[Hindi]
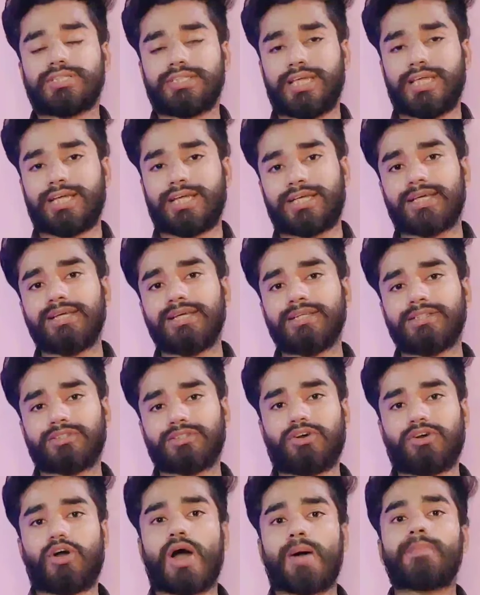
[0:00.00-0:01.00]
देख के
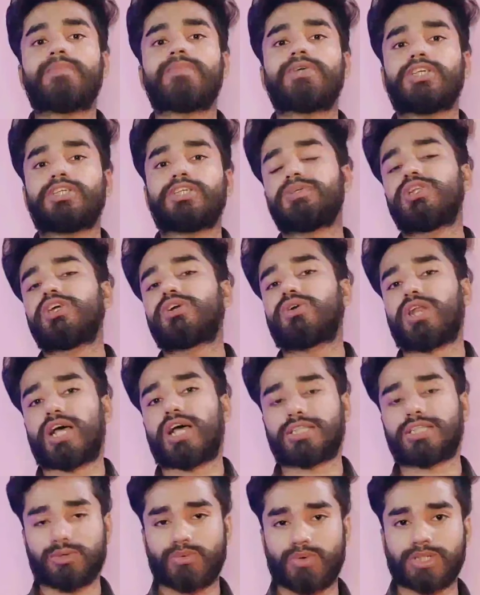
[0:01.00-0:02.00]
तो आप इस वीडियो को
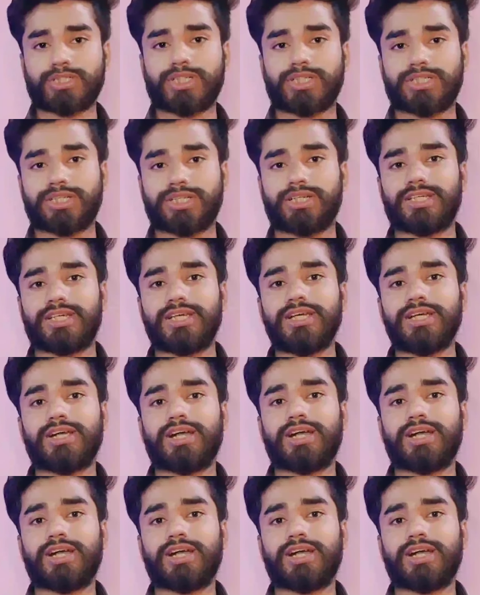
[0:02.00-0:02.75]
लास्ट तक वॉच करते रहिए